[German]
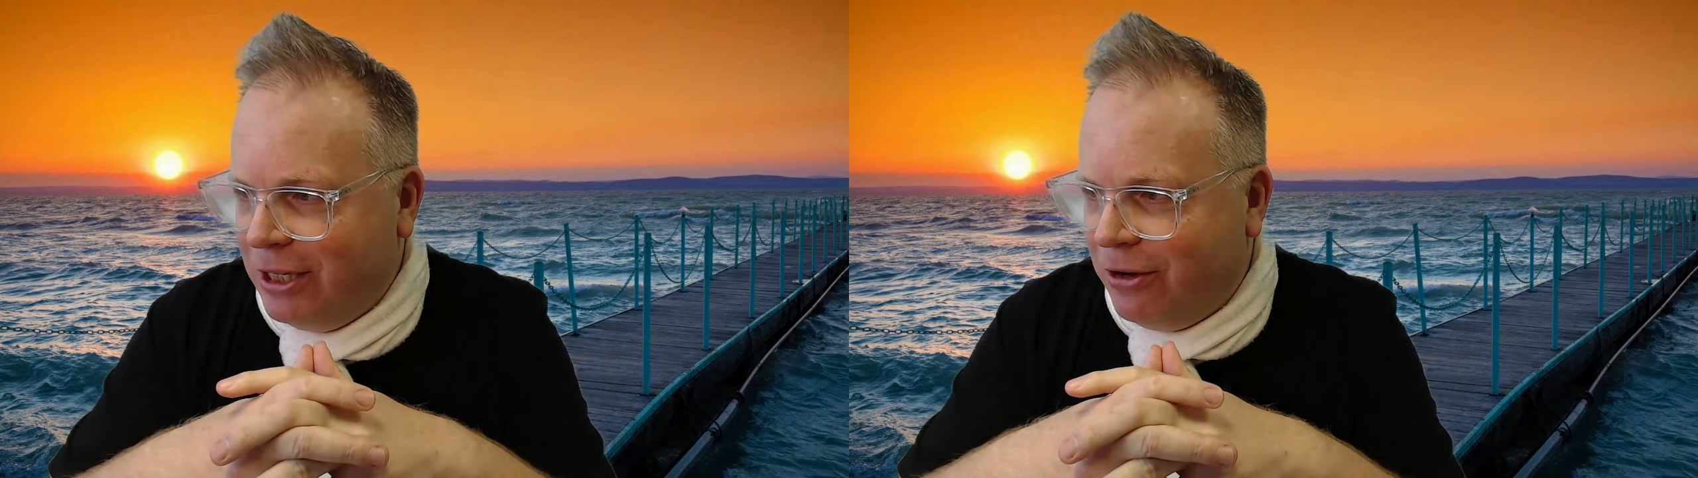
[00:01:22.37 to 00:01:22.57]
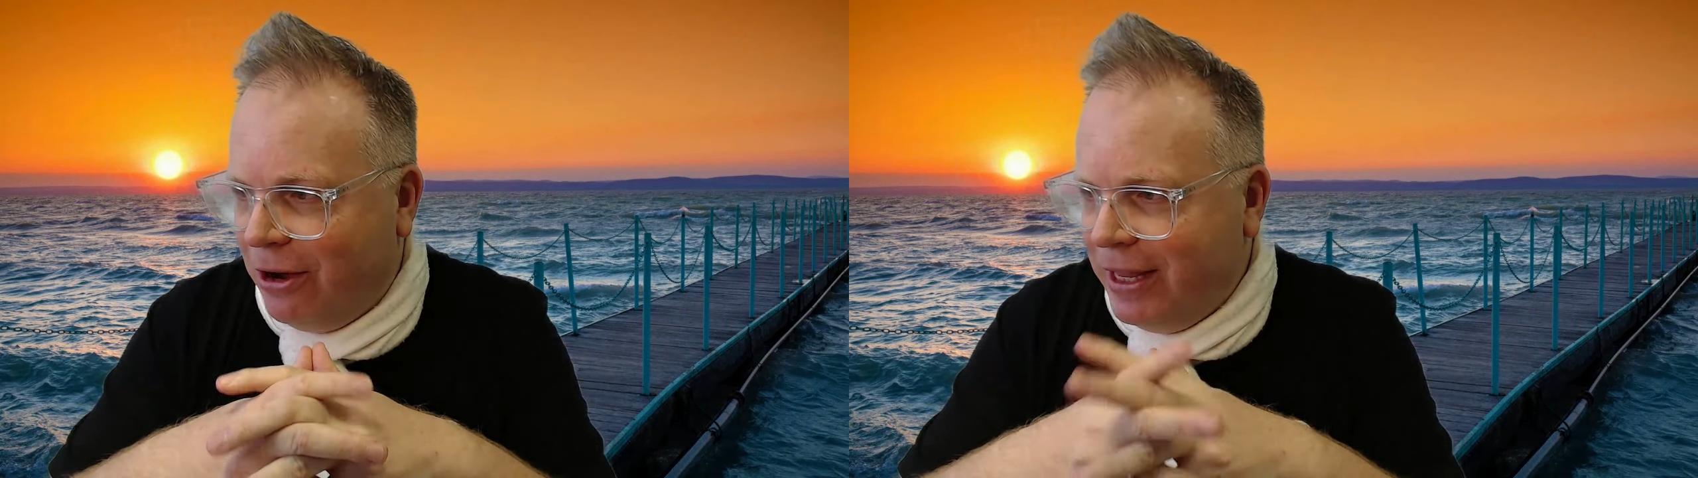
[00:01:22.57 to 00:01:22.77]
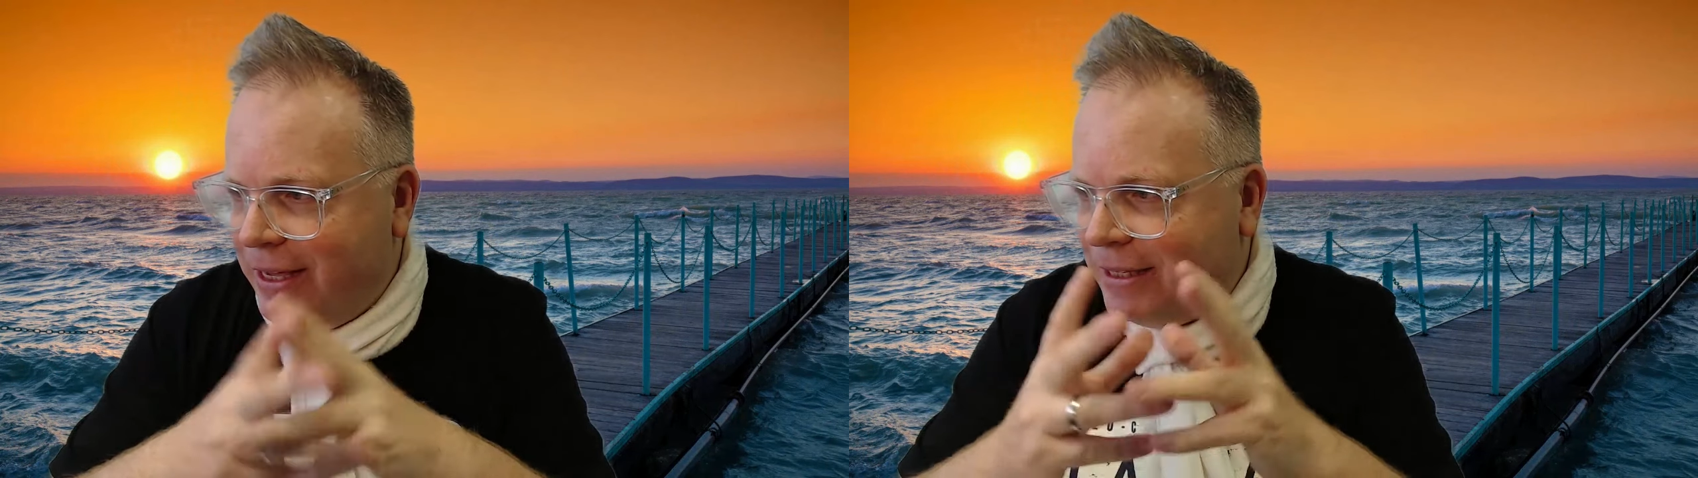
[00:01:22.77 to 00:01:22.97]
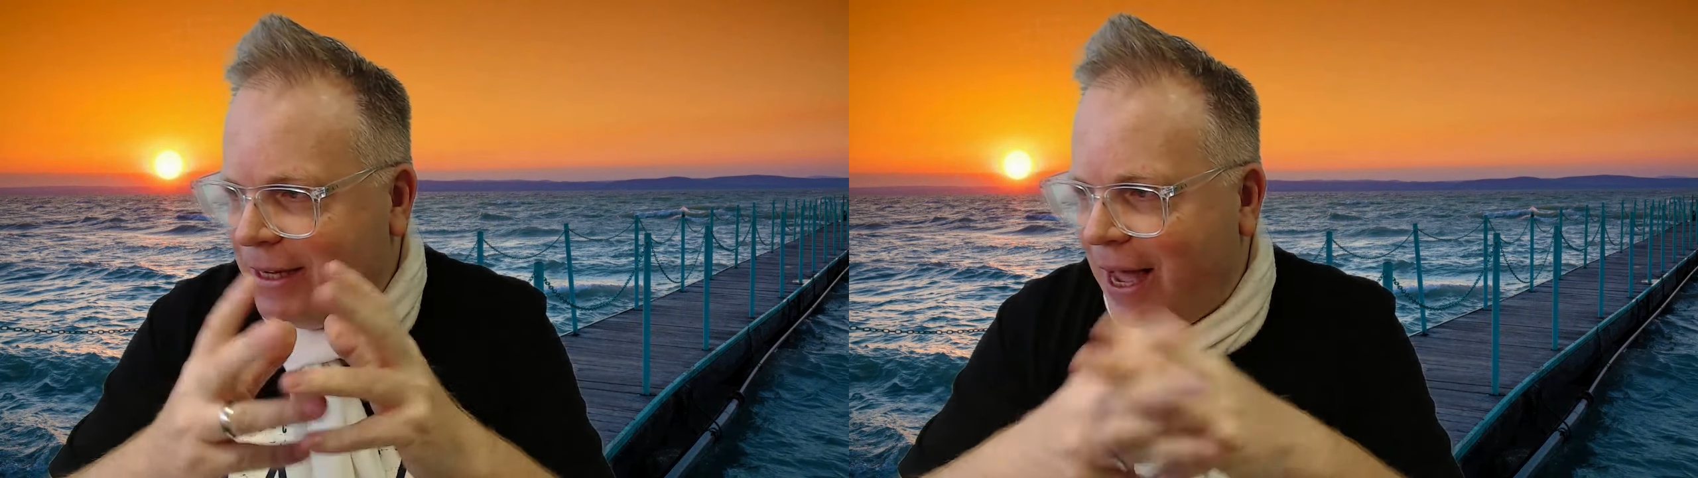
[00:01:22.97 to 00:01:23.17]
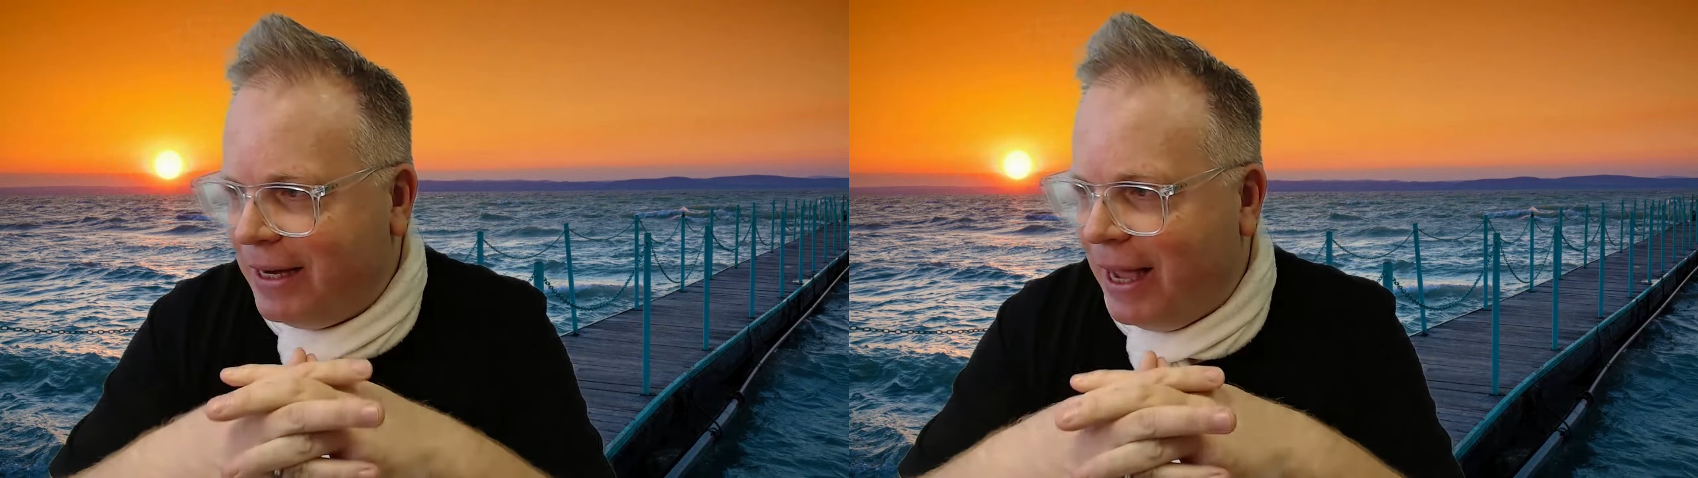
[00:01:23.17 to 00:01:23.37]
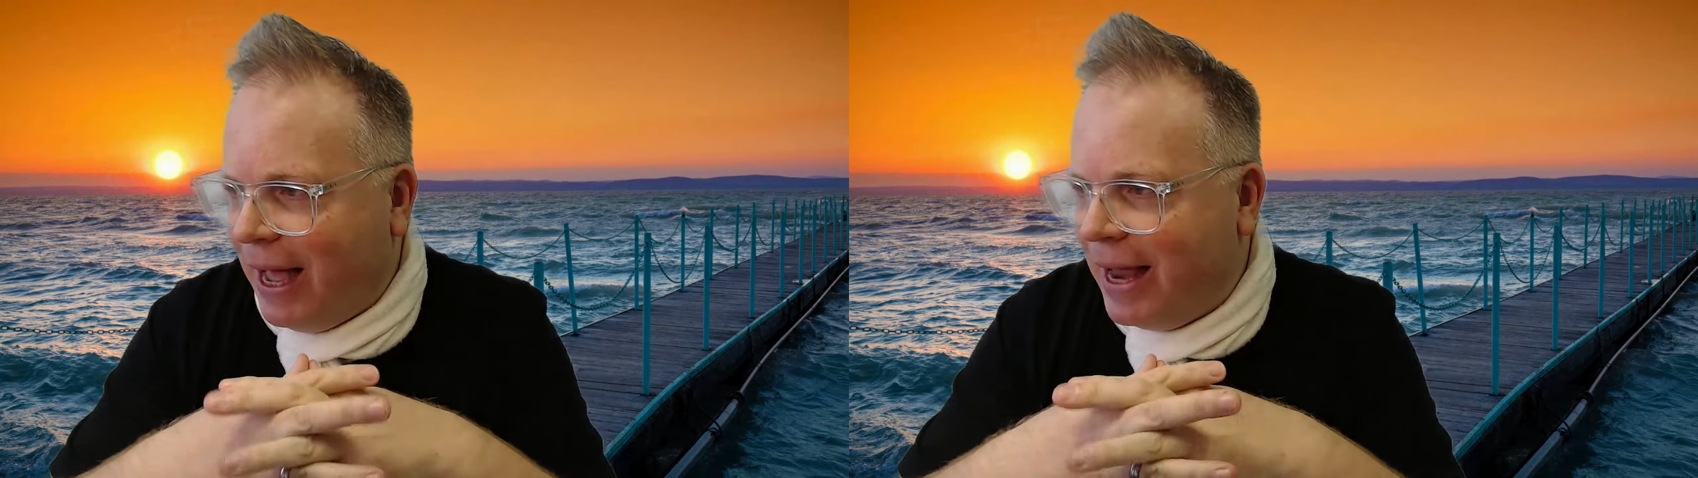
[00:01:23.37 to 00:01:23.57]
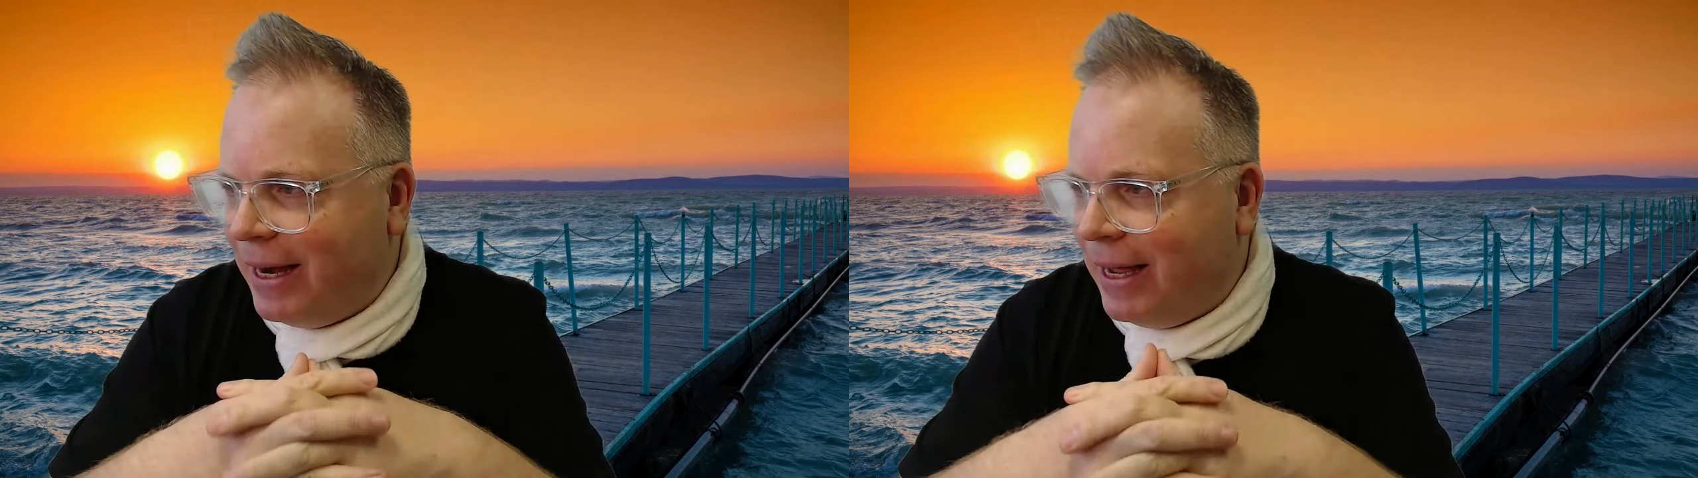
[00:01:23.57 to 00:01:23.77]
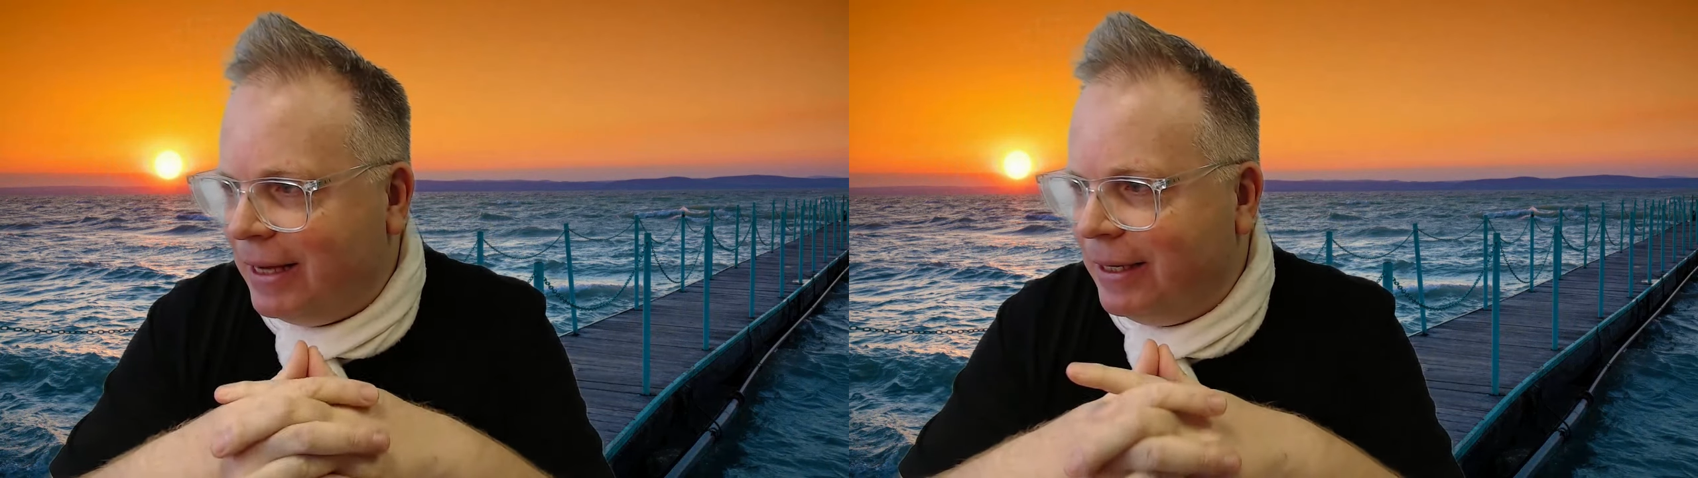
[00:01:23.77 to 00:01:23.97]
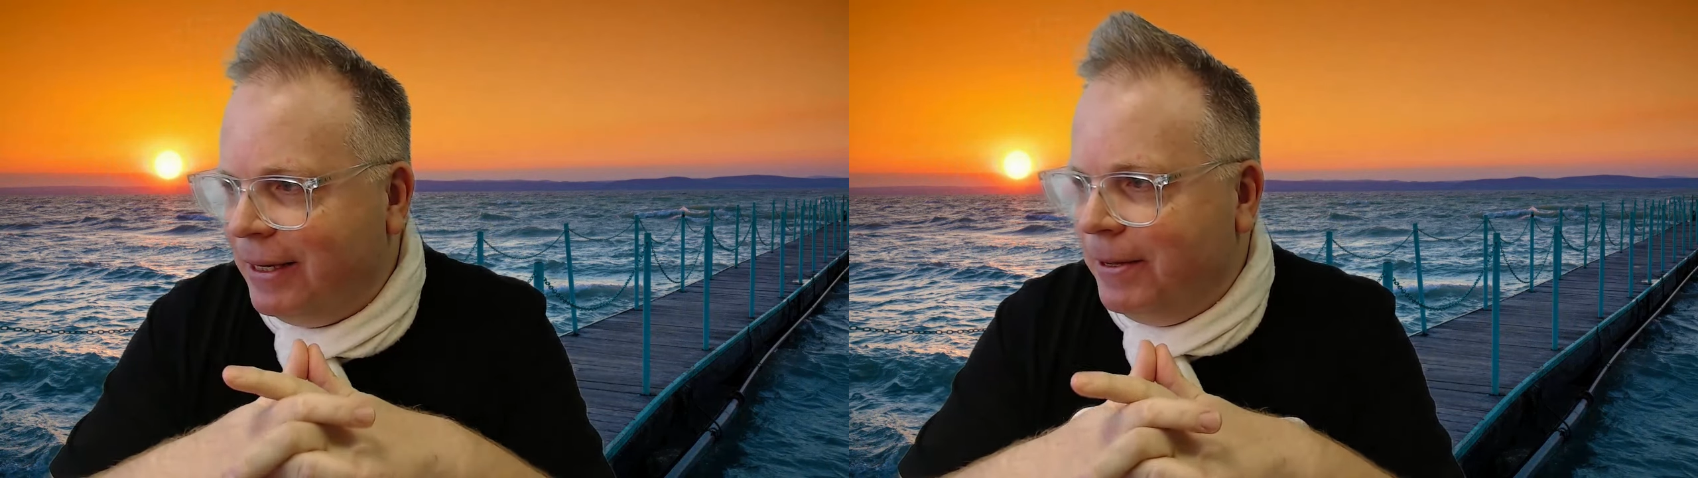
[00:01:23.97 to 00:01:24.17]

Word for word: Die Conny ist da, der Reinhard